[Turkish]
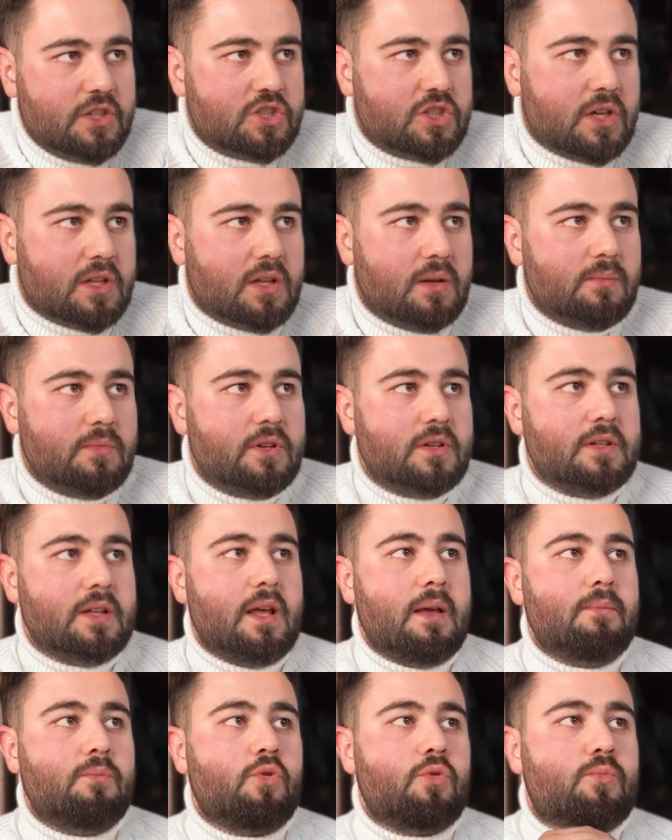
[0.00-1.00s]
iş adamlarının
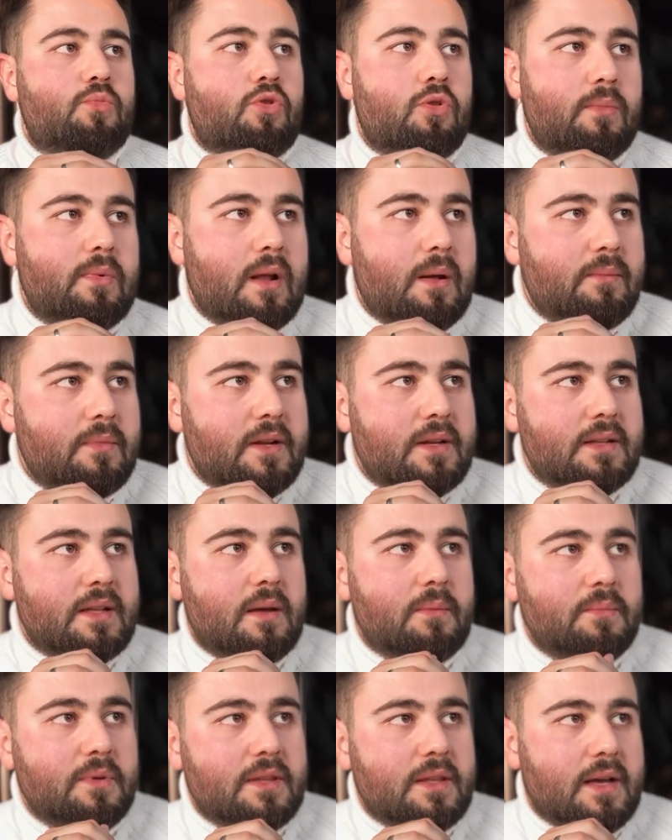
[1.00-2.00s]
en büyük
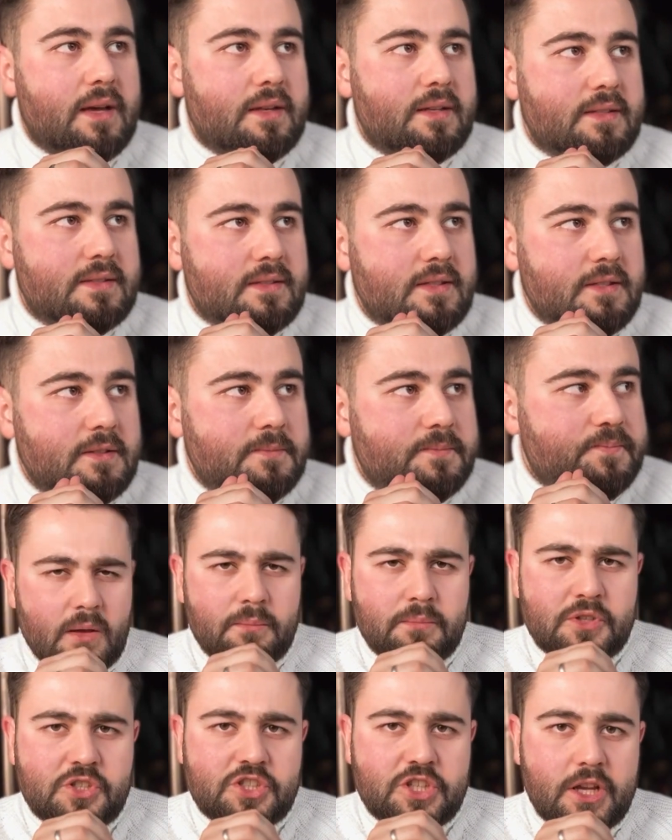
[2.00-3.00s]
problemlerinden bir tanesi
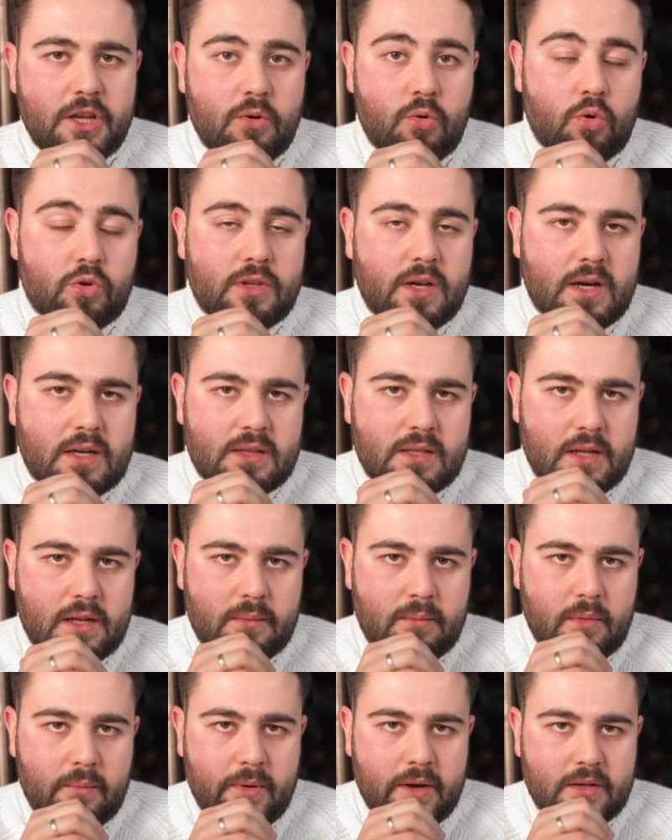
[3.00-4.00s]
bir şeye
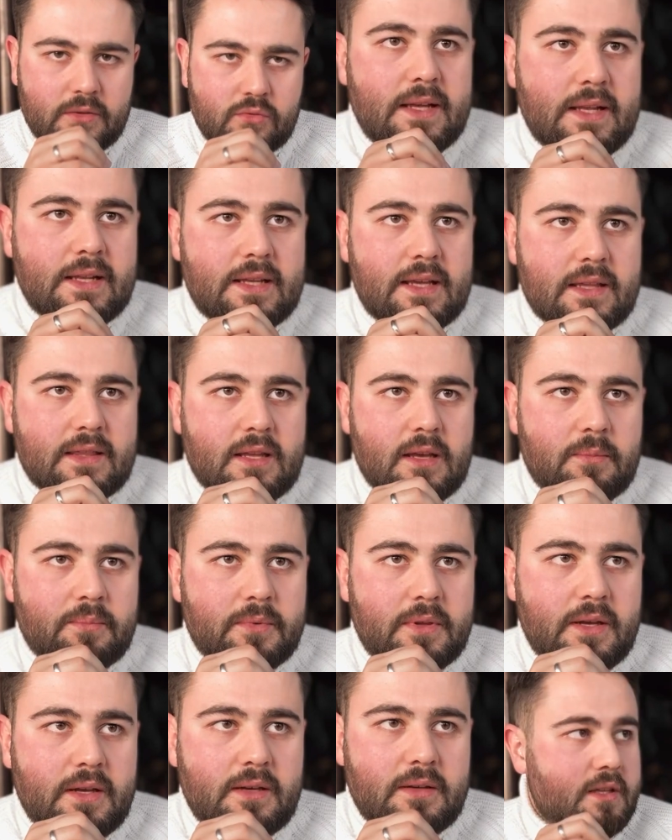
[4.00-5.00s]
odaklanamamak. İlk
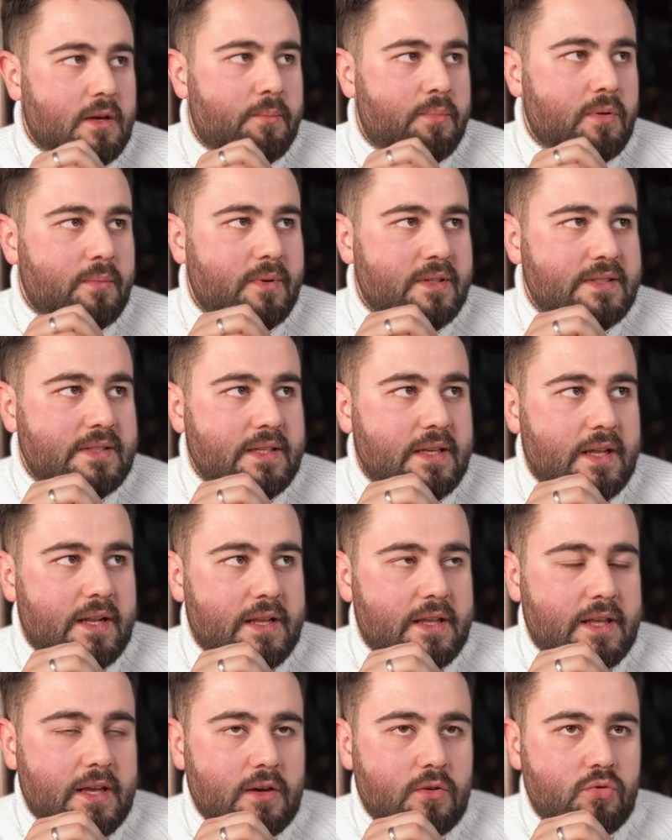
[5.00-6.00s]
etapta yapılması
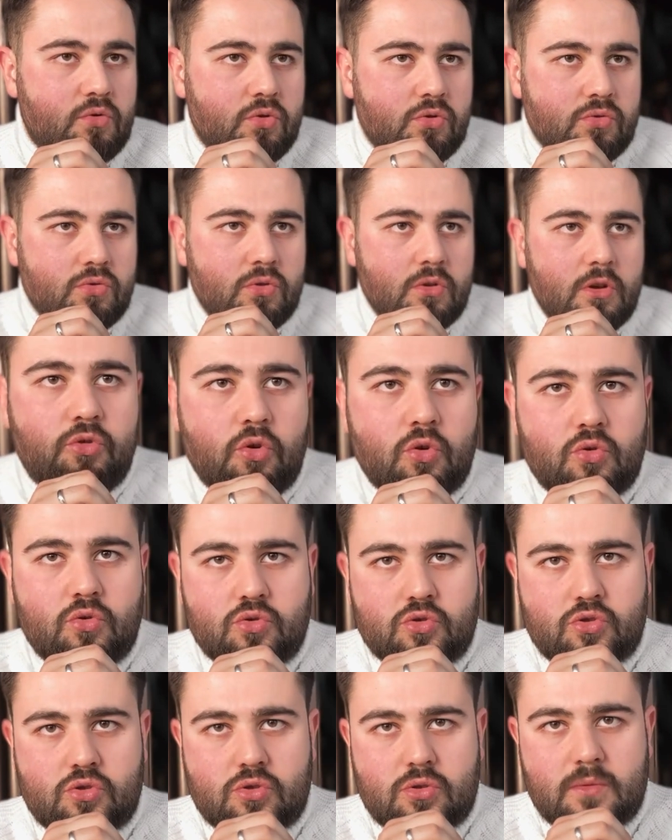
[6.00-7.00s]
gereken konu
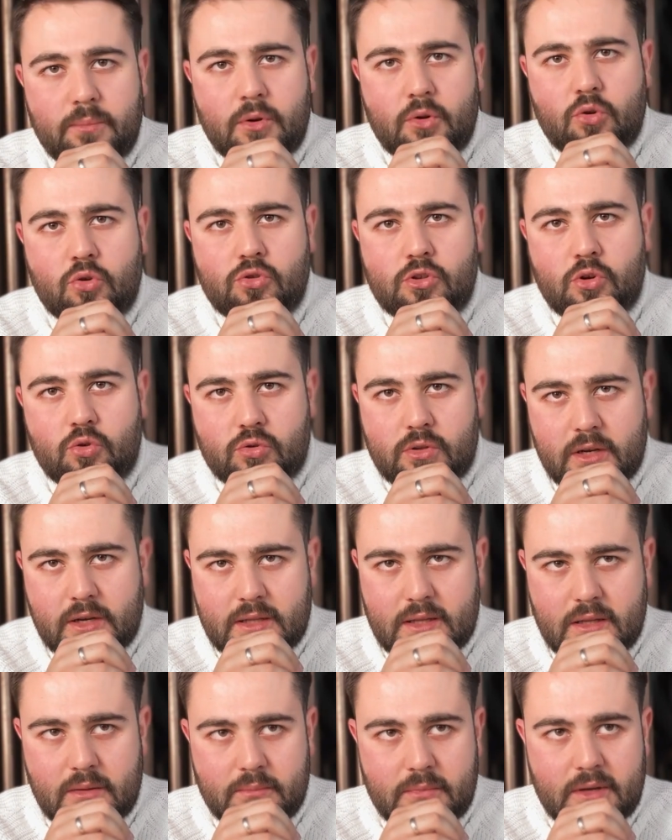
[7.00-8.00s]
fokus. Bir konuya
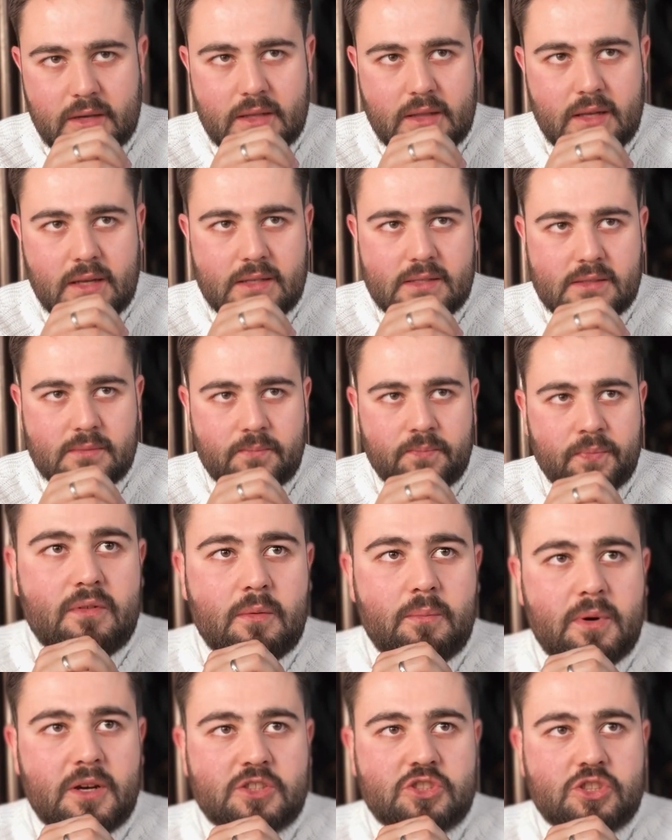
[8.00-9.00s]
odaklanmak lazım
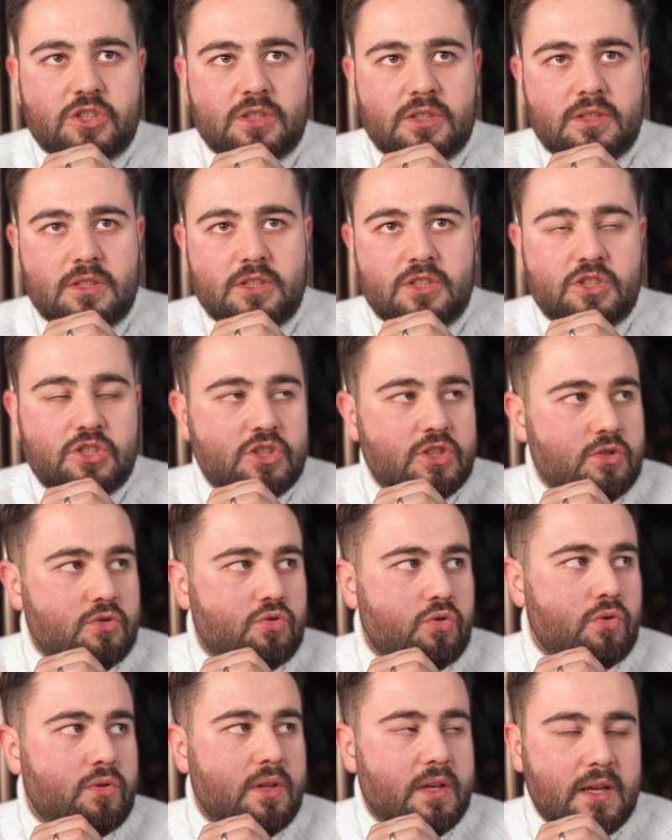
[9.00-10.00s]
ve başladığın işi
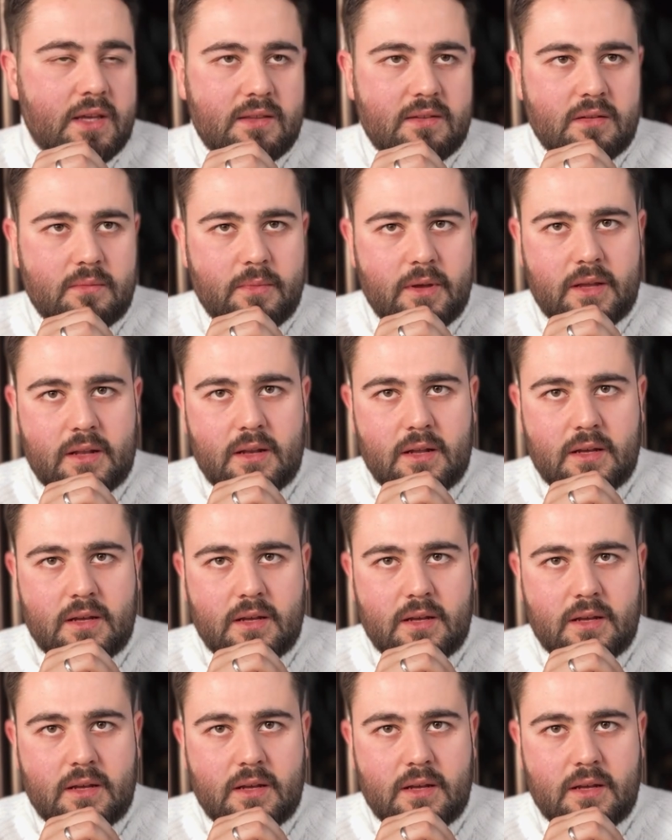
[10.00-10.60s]
sonuna getirmek